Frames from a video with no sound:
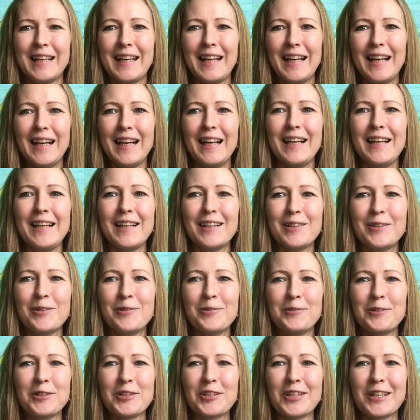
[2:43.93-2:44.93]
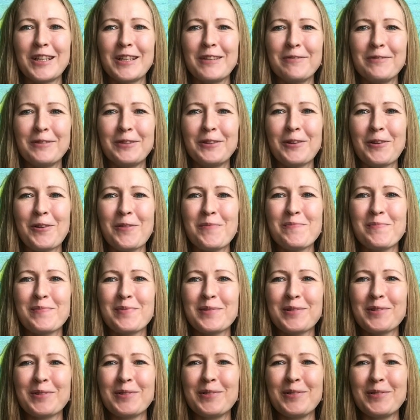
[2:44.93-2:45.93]
Лягушки в том
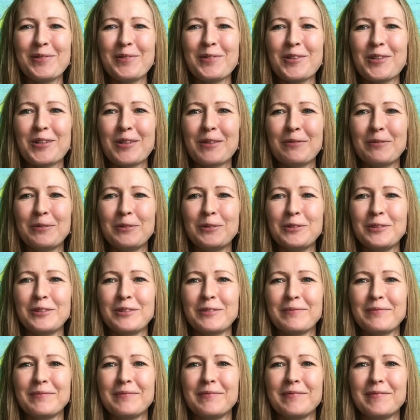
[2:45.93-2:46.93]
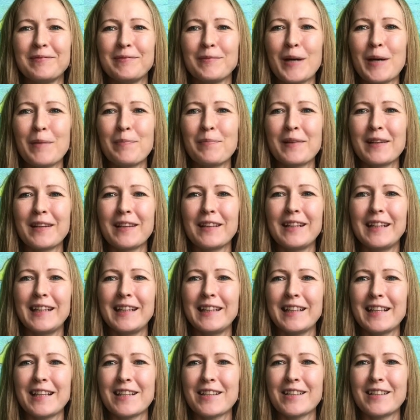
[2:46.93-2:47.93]
пруду живут. Попрыгали
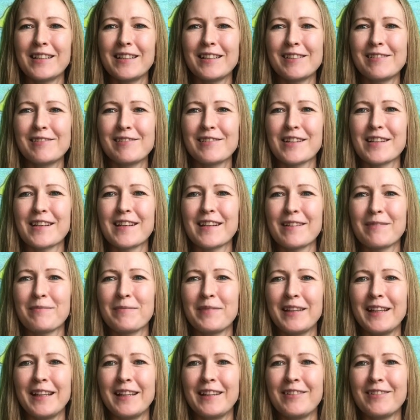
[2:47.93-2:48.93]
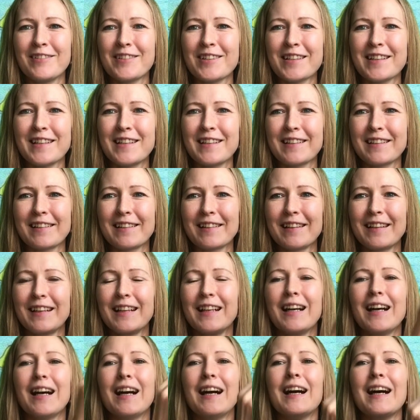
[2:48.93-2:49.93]
наши лягушки по ладошке.
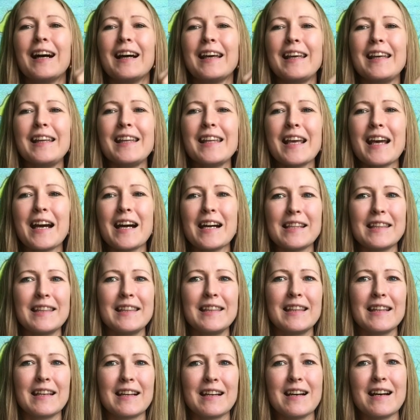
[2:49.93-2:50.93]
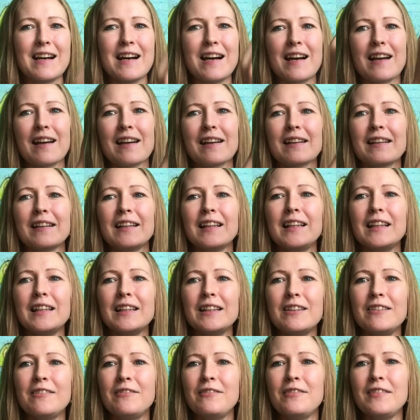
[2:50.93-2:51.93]
И не одна, не
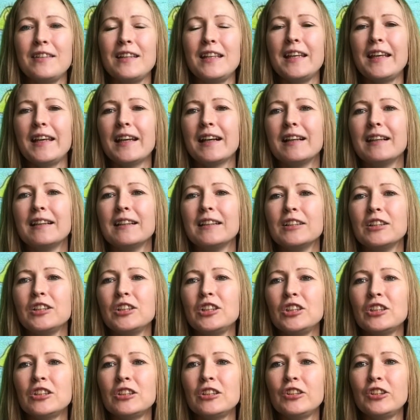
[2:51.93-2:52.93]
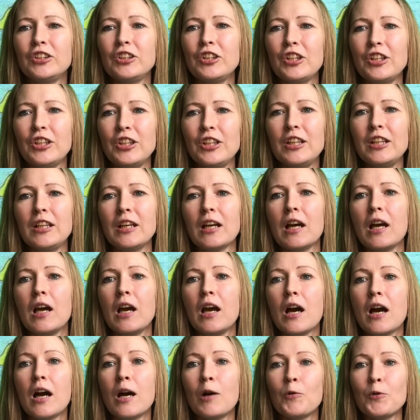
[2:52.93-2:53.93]
две, не три,
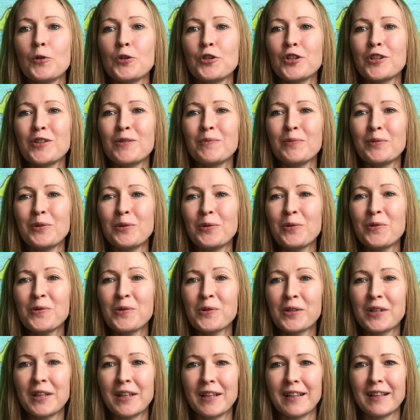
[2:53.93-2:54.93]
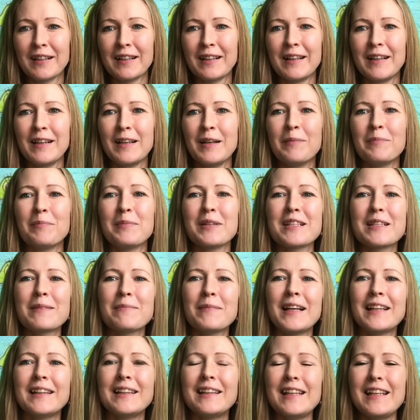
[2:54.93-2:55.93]
а очень много.
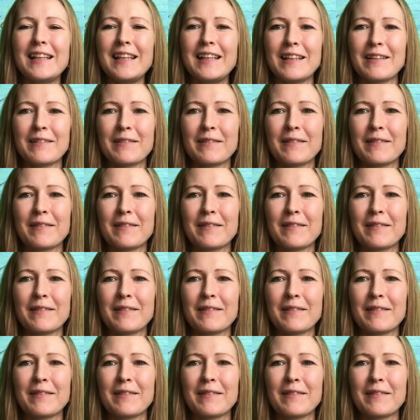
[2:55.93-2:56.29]
Посмотри,